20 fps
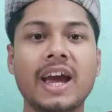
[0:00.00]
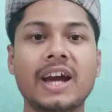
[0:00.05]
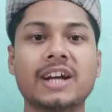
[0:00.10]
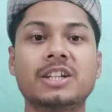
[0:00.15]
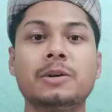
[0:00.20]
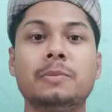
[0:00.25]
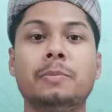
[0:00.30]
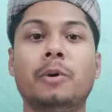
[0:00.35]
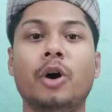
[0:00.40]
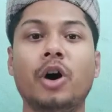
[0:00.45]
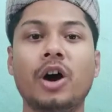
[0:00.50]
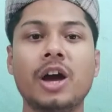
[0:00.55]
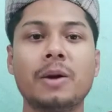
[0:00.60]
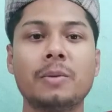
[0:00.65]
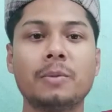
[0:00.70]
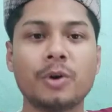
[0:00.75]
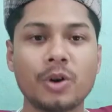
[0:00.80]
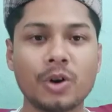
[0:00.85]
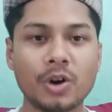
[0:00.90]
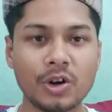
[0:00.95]
একটা
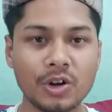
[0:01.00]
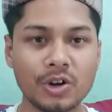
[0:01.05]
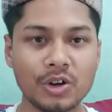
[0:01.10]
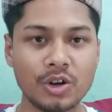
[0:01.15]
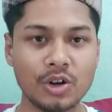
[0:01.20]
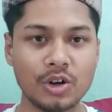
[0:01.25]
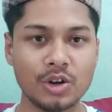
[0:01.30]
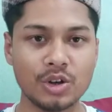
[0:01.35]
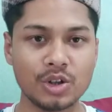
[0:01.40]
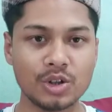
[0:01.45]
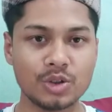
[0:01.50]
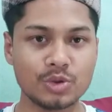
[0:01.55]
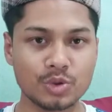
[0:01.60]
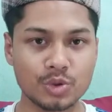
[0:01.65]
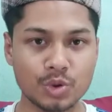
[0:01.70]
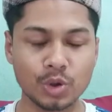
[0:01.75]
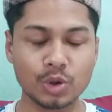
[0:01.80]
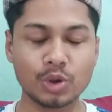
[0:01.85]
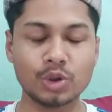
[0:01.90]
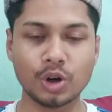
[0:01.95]
ভয়াবহ
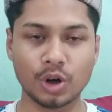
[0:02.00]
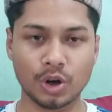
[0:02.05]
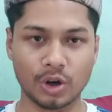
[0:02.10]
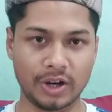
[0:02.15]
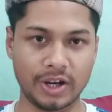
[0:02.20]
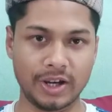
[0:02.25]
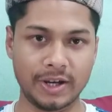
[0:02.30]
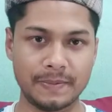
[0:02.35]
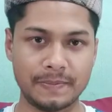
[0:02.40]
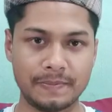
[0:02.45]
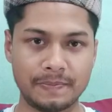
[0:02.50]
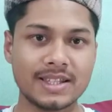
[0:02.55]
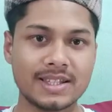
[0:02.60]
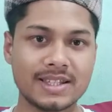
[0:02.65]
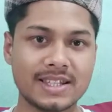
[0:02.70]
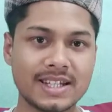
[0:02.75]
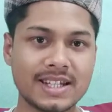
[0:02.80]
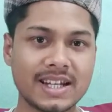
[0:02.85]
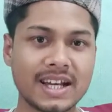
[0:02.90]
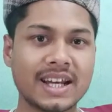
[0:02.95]
যুদ্ধ হয়
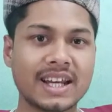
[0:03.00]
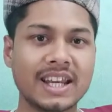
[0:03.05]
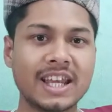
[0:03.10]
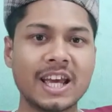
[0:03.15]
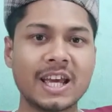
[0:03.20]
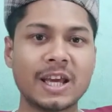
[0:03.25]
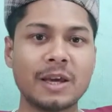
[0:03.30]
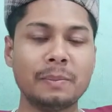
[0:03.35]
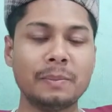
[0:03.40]
যেটা গ্রিক